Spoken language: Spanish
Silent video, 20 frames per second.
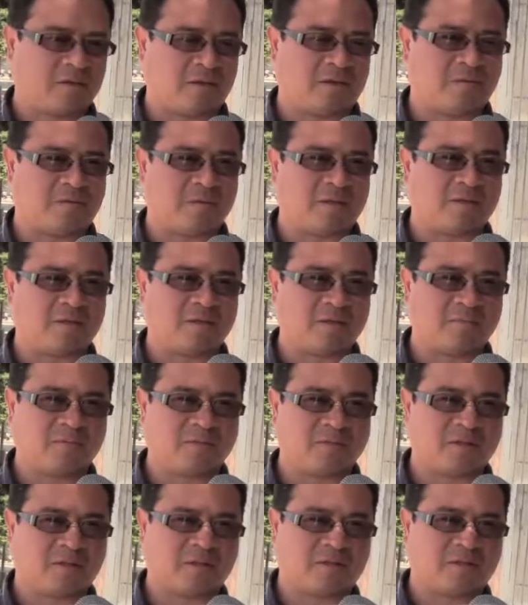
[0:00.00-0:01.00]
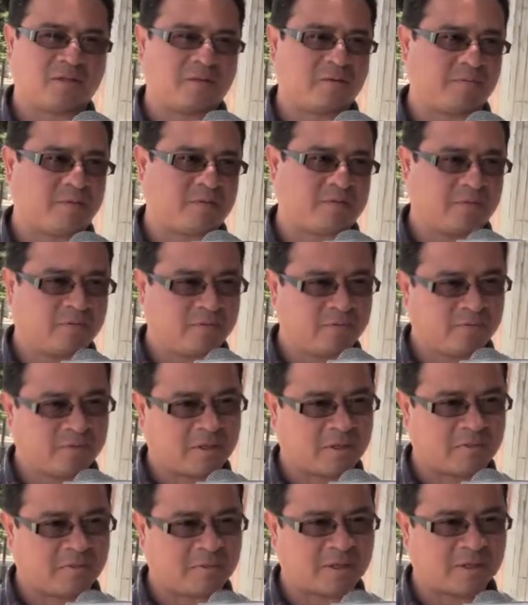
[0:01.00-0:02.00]
eh, brindamos el servicio
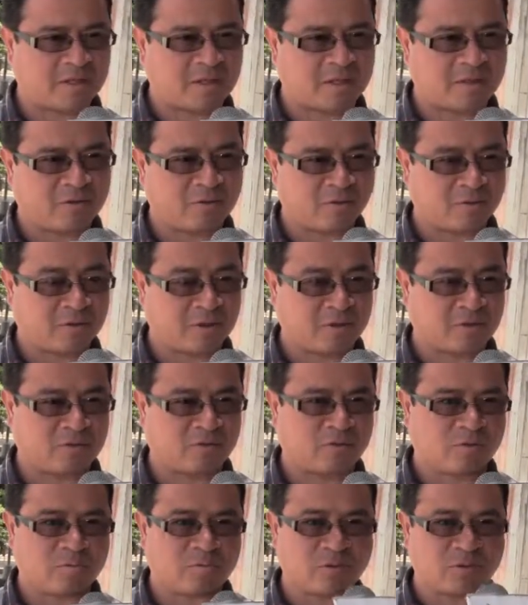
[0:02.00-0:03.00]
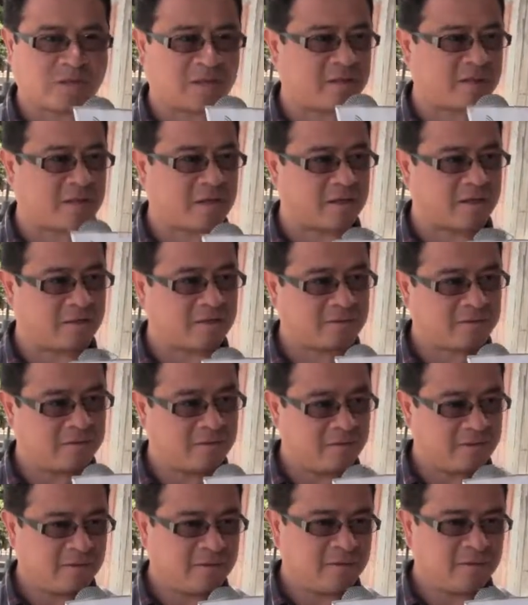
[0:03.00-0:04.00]
alimentario en dos modalidades,
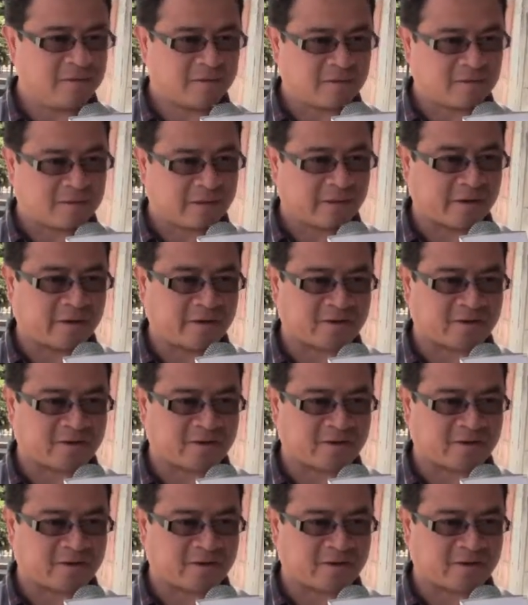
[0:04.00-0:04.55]
que es